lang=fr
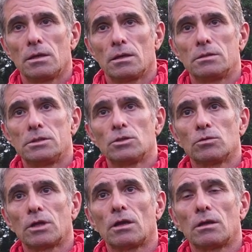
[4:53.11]
euh,
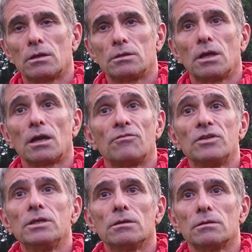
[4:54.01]
disons dans dans la
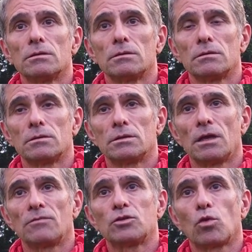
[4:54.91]
vie, euh, dans
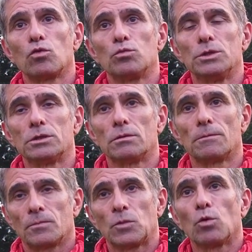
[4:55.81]
la vie troglobique.
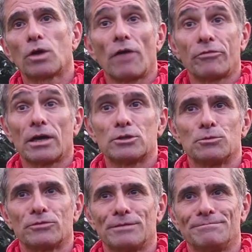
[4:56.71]
Donc affaire à
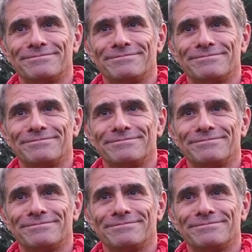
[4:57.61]
suivre.